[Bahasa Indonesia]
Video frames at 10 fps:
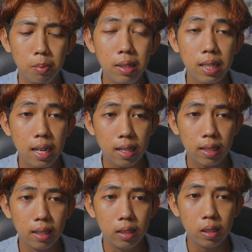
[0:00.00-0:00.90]
Bentar
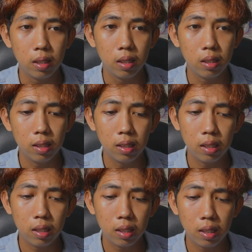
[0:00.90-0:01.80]
katanya
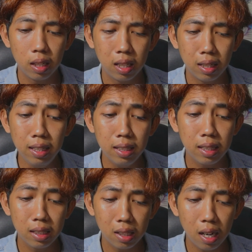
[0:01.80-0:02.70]

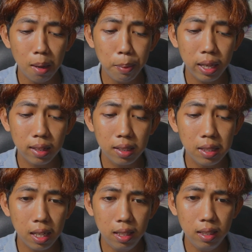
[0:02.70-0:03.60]
Nick apa yang
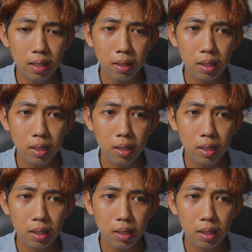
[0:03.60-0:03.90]
terjadi